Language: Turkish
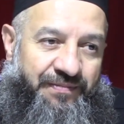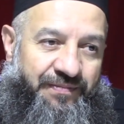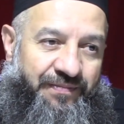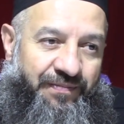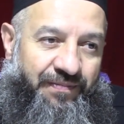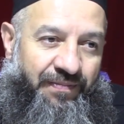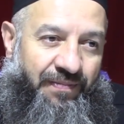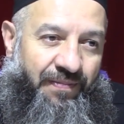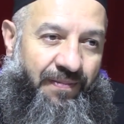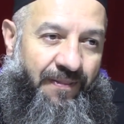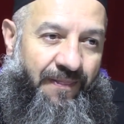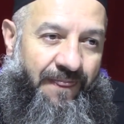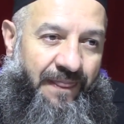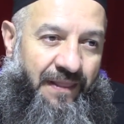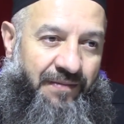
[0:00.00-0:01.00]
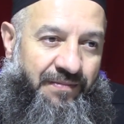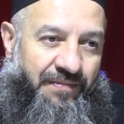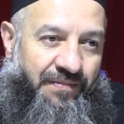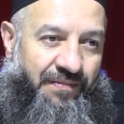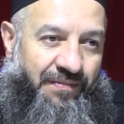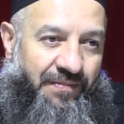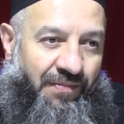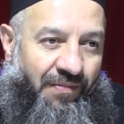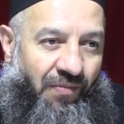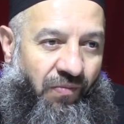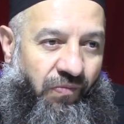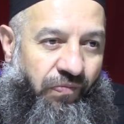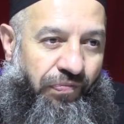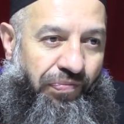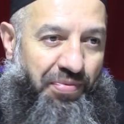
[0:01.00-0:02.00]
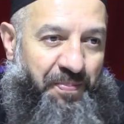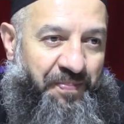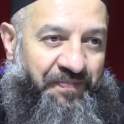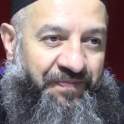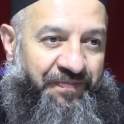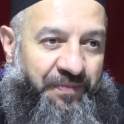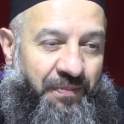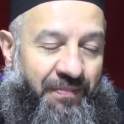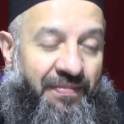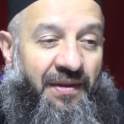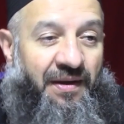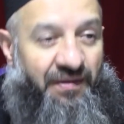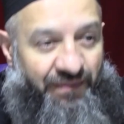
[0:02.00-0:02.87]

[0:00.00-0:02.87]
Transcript: Diyorlar ya hocam, resmin tamamına bakın diye.